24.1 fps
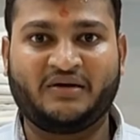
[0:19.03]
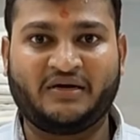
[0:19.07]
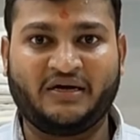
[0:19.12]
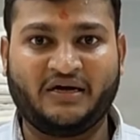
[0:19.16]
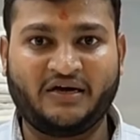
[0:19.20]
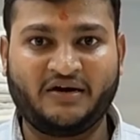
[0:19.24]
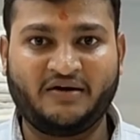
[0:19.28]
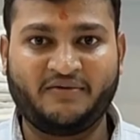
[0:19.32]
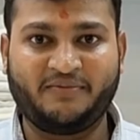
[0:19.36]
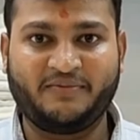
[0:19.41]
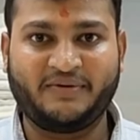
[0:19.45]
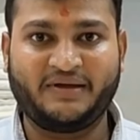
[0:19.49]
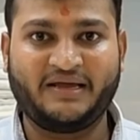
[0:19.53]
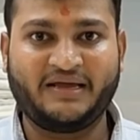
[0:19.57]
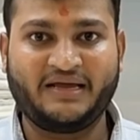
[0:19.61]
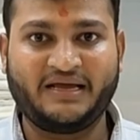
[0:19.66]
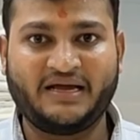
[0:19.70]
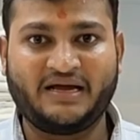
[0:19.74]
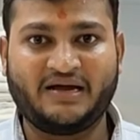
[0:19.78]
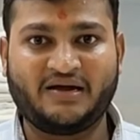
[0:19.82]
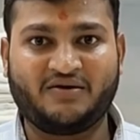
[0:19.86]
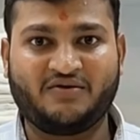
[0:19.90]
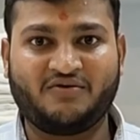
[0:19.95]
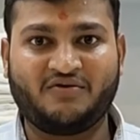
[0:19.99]
घर पे
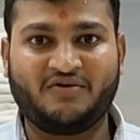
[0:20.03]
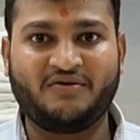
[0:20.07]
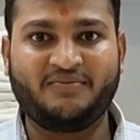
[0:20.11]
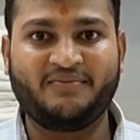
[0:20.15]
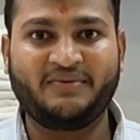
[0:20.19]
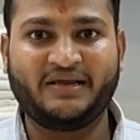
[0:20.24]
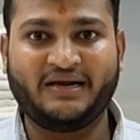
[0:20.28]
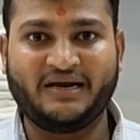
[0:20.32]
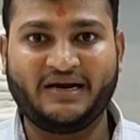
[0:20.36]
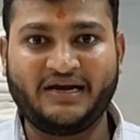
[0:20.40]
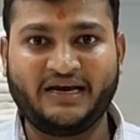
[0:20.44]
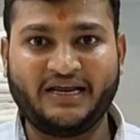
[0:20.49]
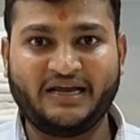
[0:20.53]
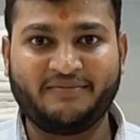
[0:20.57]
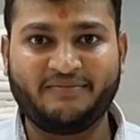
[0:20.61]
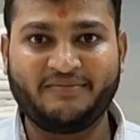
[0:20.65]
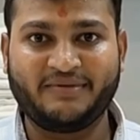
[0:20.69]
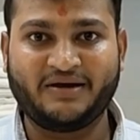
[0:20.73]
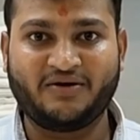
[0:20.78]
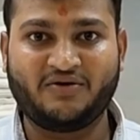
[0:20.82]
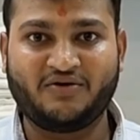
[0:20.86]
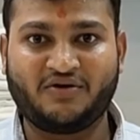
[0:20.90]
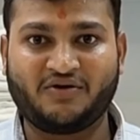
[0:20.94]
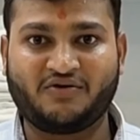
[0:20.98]
या कोई भी रनिंग
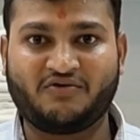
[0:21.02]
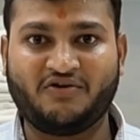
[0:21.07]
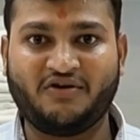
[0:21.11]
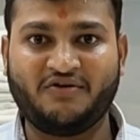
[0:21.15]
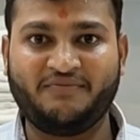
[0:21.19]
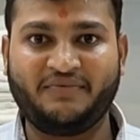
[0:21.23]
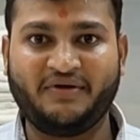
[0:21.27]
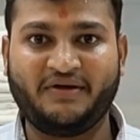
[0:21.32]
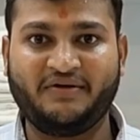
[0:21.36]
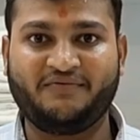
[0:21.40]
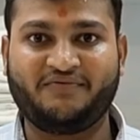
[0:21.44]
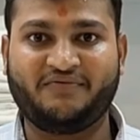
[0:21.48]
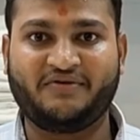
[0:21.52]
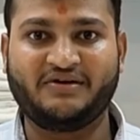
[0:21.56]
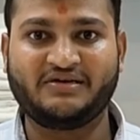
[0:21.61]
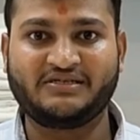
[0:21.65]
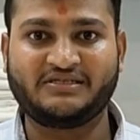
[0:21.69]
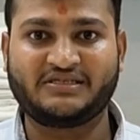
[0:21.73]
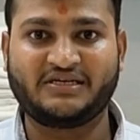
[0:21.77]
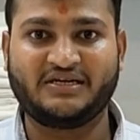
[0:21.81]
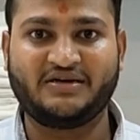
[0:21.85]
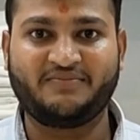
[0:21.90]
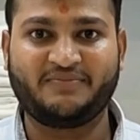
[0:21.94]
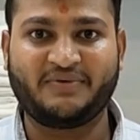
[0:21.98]
में और कोई भी
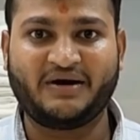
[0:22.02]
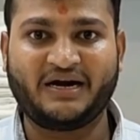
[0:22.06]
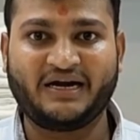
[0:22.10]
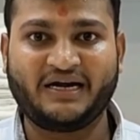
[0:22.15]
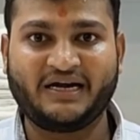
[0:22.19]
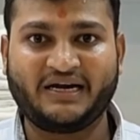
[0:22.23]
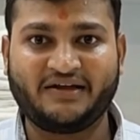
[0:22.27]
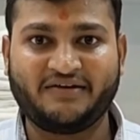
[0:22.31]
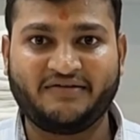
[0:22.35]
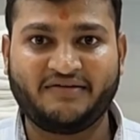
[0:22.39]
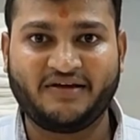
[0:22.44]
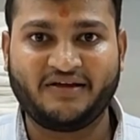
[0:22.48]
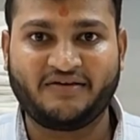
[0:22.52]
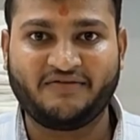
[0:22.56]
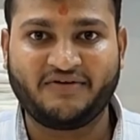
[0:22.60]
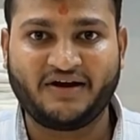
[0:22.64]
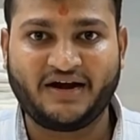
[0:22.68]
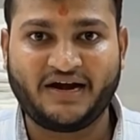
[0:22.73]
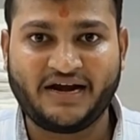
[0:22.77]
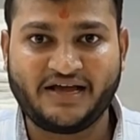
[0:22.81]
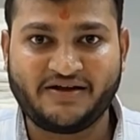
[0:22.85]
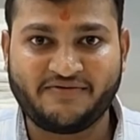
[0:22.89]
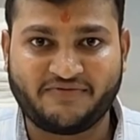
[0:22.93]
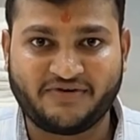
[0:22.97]
फंक्शन पार्टी वेयर
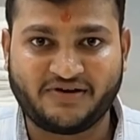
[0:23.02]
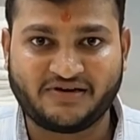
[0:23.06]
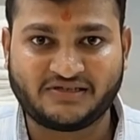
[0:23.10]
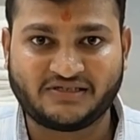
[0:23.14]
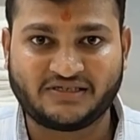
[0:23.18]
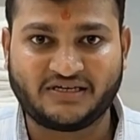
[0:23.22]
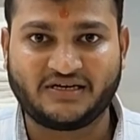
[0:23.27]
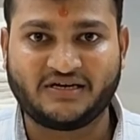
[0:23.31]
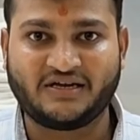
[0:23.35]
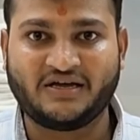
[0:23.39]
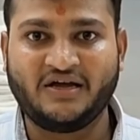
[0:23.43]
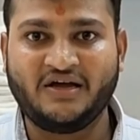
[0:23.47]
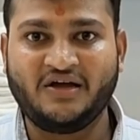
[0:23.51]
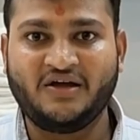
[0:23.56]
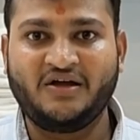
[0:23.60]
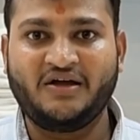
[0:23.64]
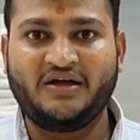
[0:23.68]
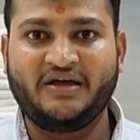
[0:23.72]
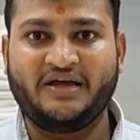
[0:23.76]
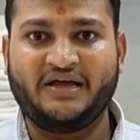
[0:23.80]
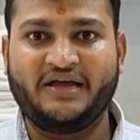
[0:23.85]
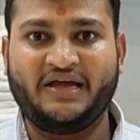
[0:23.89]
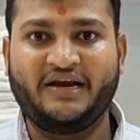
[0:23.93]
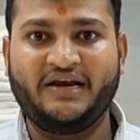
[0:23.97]
वेडिंग
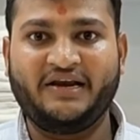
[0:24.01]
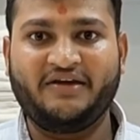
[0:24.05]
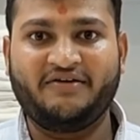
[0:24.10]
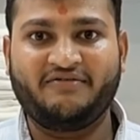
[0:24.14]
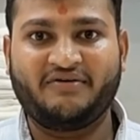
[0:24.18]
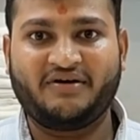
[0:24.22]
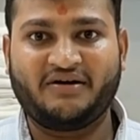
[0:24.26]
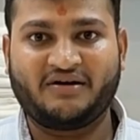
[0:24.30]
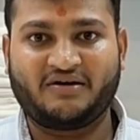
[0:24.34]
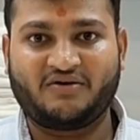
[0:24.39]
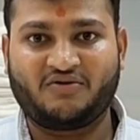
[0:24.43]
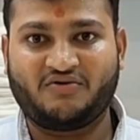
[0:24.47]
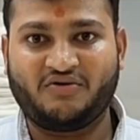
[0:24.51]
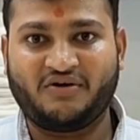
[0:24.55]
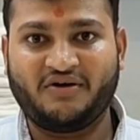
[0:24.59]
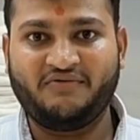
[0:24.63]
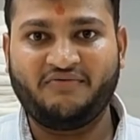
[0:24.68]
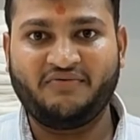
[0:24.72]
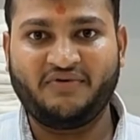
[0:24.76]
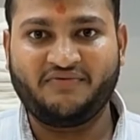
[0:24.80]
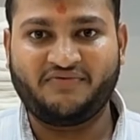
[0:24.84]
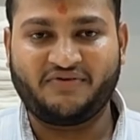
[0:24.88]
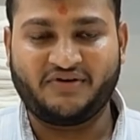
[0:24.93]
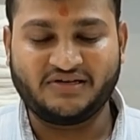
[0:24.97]
फंक्शन एनी वर्क
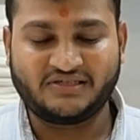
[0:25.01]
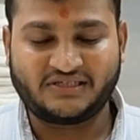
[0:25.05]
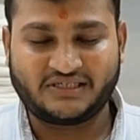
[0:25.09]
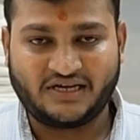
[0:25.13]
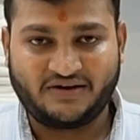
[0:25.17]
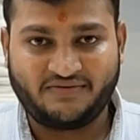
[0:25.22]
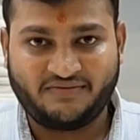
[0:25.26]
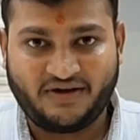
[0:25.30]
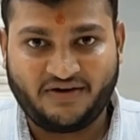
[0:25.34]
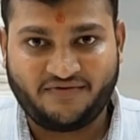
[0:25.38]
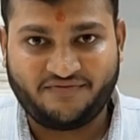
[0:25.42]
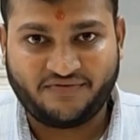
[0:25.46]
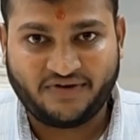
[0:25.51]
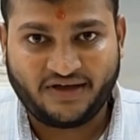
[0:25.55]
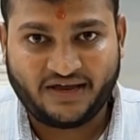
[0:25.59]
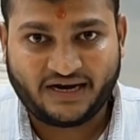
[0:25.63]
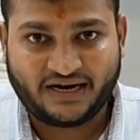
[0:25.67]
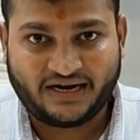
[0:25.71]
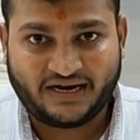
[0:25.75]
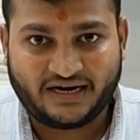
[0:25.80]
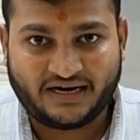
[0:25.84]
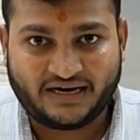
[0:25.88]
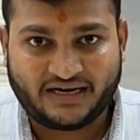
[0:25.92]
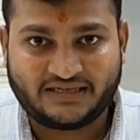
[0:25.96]
कोई भी फंक्शन में आप
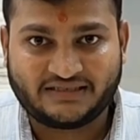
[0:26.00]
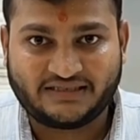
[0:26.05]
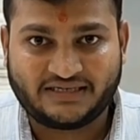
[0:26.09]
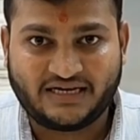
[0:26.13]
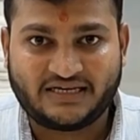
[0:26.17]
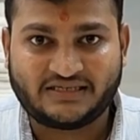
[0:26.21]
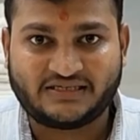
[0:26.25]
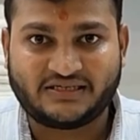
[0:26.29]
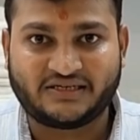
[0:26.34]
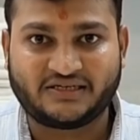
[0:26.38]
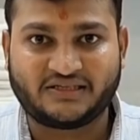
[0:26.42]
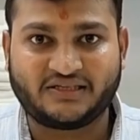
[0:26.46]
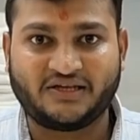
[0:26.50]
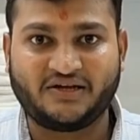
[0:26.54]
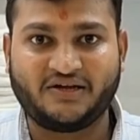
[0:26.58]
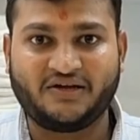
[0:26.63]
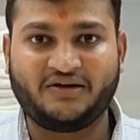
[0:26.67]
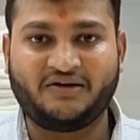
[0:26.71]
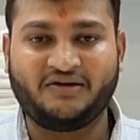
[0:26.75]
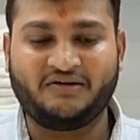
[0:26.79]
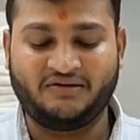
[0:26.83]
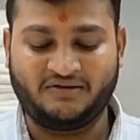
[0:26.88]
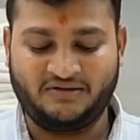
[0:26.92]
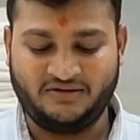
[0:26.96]
वेयर करके जा सकते
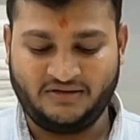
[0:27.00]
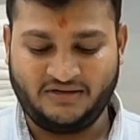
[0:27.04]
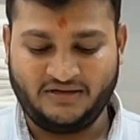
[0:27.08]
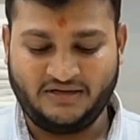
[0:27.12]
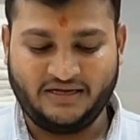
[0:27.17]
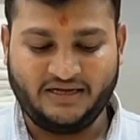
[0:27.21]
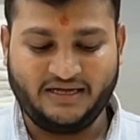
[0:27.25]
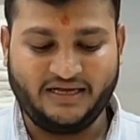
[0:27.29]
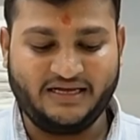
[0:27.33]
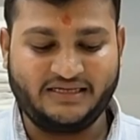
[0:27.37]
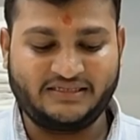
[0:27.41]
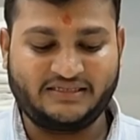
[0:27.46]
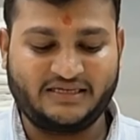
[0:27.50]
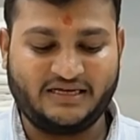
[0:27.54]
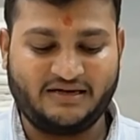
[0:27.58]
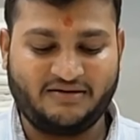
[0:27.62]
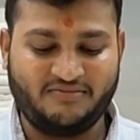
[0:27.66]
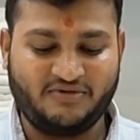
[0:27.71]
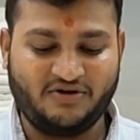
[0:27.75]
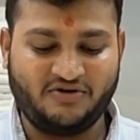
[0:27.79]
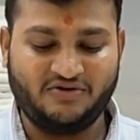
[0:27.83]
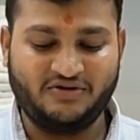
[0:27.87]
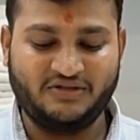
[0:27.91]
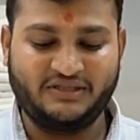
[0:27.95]
हैं
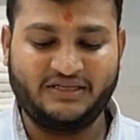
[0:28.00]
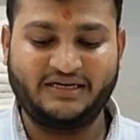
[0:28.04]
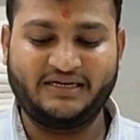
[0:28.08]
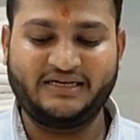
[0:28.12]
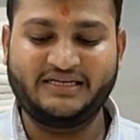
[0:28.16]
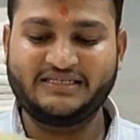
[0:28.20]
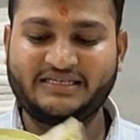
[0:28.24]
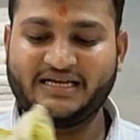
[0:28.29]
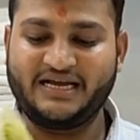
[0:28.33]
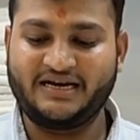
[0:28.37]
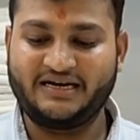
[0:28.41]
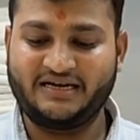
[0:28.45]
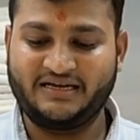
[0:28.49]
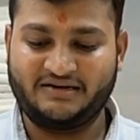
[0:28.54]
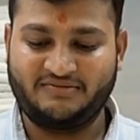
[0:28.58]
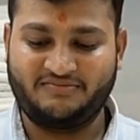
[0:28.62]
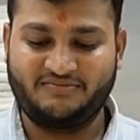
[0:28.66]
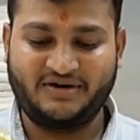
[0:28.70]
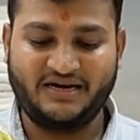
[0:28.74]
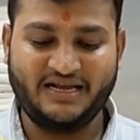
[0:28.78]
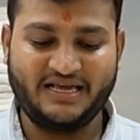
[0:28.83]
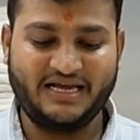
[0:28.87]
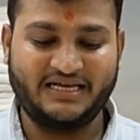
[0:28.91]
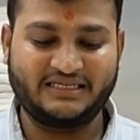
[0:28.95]
ऐसा बहुत ही डिजाइनर
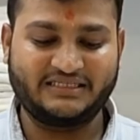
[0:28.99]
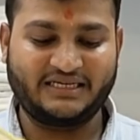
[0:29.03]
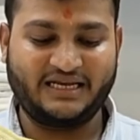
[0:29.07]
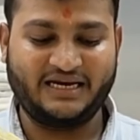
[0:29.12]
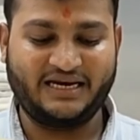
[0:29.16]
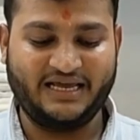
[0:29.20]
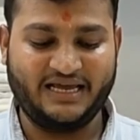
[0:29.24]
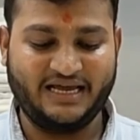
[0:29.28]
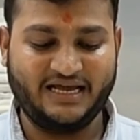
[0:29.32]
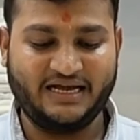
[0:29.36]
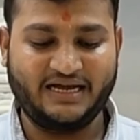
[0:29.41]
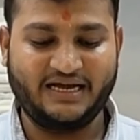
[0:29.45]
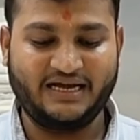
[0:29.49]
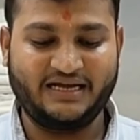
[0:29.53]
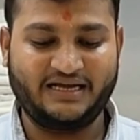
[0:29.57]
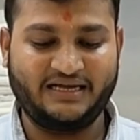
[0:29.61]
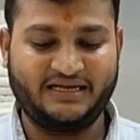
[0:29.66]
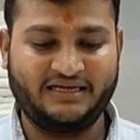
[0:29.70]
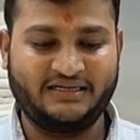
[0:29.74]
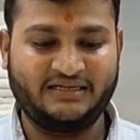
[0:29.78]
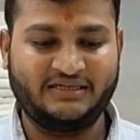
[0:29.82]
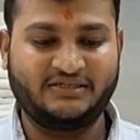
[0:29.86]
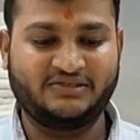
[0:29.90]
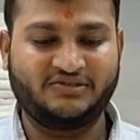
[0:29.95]
बढ़िया सा लहंगा
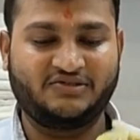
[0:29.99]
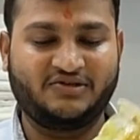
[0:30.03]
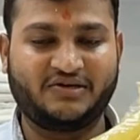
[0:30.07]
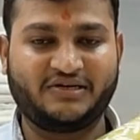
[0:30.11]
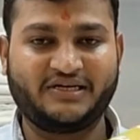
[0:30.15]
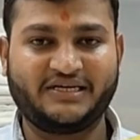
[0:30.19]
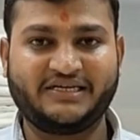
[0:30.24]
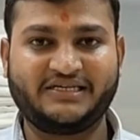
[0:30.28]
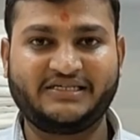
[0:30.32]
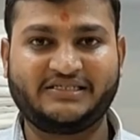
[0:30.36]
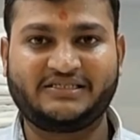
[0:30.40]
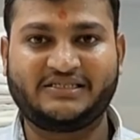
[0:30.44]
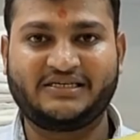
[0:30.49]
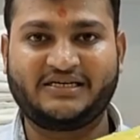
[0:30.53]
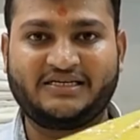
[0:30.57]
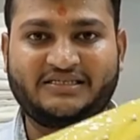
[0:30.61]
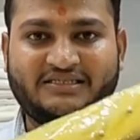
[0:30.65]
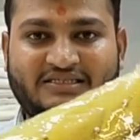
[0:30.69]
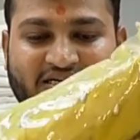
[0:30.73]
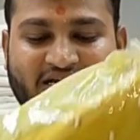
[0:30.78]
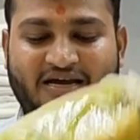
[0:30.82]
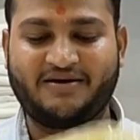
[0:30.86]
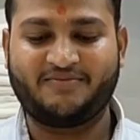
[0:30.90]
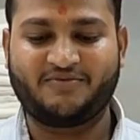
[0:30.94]
है जो कि इस
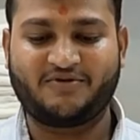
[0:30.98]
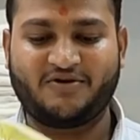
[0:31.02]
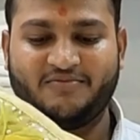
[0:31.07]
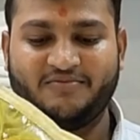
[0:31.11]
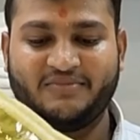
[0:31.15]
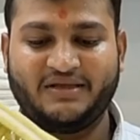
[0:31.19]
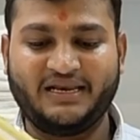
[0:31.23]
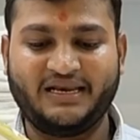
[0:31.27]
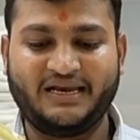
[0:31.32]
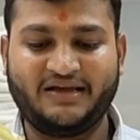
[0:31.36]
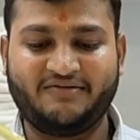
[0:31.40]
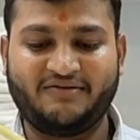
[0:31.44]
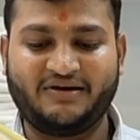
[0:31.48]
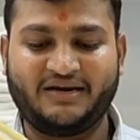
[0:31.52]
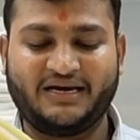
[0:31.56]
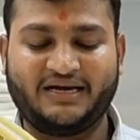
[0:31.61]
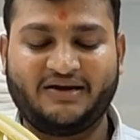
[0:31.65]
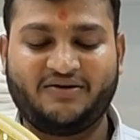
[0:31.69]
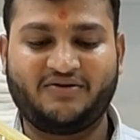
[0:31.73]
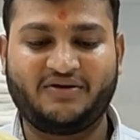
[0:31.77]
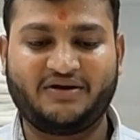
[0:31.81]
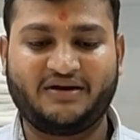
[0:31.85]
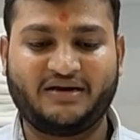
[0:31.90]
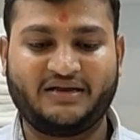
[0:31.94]
तरह से आपको मिलने
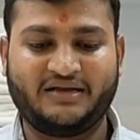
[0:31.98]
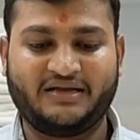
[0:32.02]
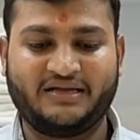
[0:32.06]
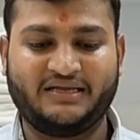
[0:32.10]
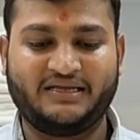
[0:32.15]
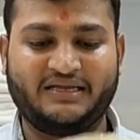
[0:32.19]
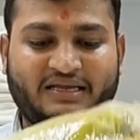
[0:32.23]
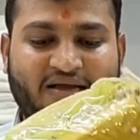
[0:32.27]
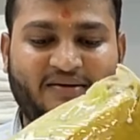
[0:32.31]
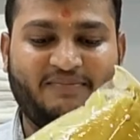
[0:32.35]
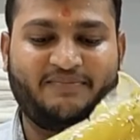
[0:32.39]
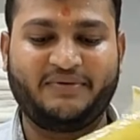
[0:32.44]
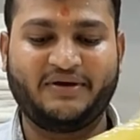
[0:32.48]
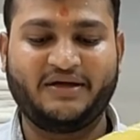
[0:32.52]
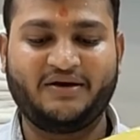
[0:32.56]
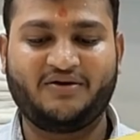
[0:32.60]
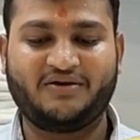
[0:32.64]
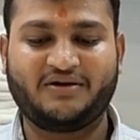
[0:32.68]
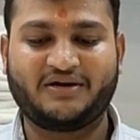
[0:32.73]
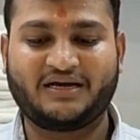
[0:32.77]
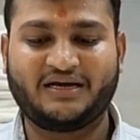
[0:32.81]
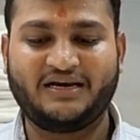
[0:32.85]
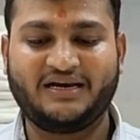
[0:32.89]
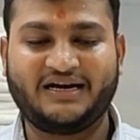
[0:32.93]
वाला है और ये
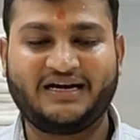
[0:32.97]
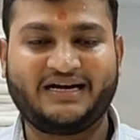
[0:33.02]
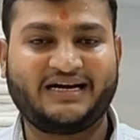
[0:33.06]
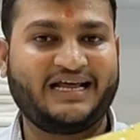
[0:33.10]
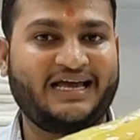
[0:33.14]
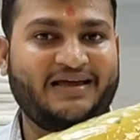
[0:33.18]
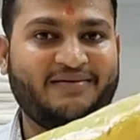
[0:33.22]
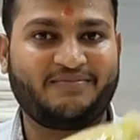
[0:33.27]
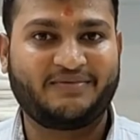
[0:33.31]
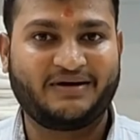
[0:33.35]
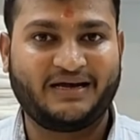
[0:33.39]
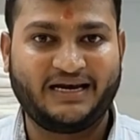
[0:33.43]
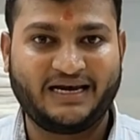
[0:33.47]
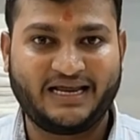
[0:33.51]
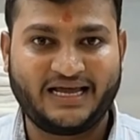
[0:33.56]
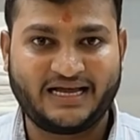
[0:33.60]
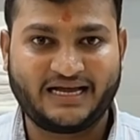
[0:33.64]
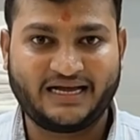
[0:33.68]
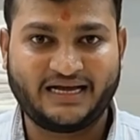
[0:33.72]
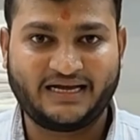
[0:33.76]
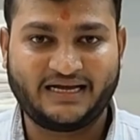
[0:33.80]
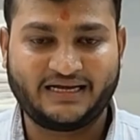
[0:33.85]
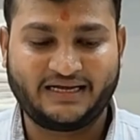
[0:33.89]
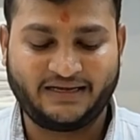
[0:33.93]
पेरोट कलर टाइप का
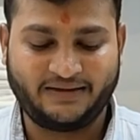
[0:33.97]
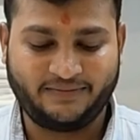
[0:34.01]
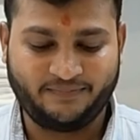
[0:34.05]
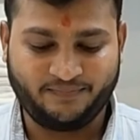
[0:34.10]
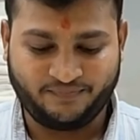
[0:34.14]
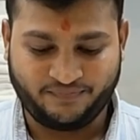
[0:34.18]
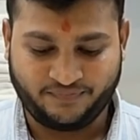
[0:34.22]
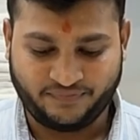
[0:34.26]
लहंगा है